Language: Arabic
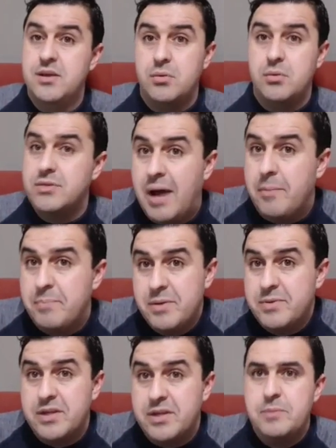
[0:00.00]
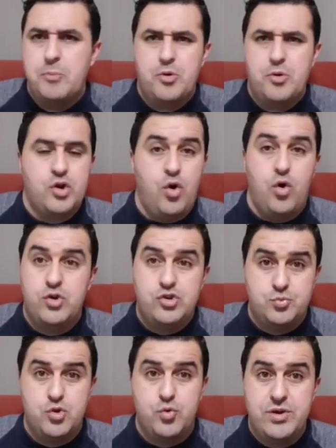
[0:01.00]
ربي يمكن يموت رخو
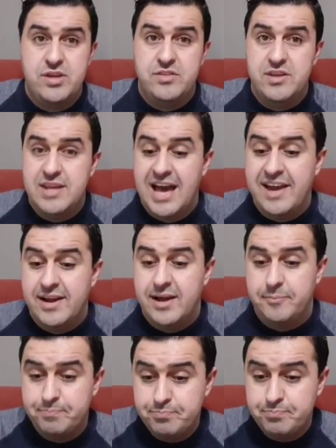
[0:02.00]
جبد وني دي نهارا